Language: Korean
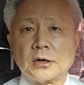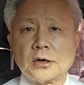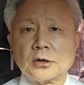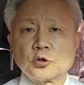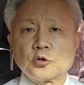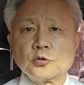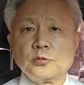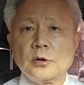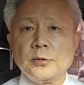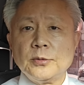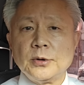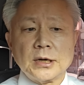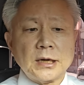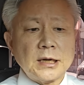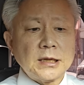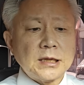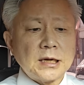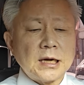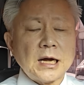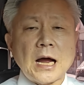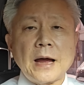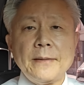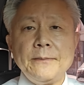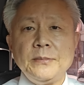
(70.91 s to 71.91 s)

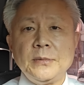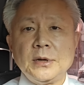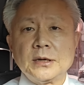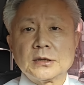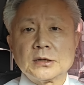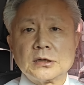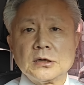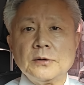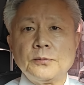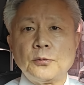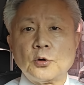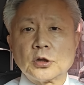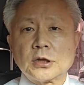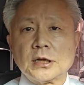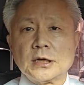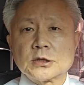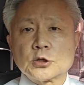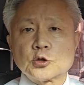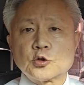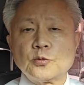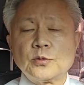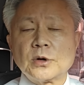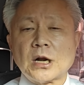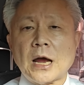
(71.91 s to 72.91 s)
20명에다가 아, 한명 더
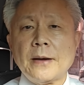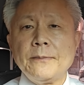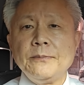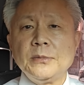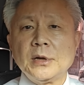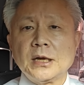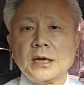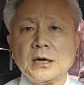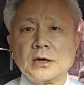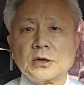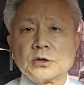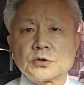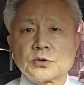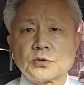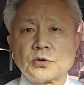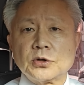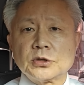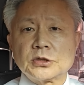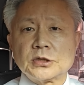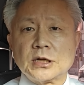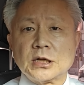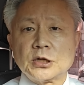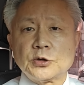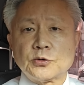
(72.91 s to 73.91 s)
보태서 21명인
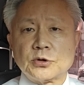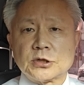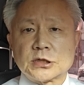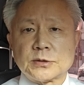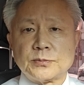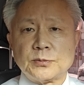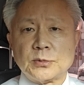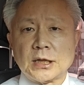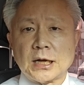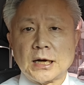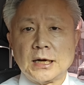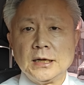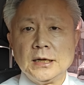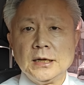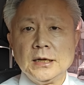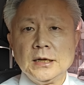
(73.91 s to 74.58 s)
것으로 전해지고 있습니다.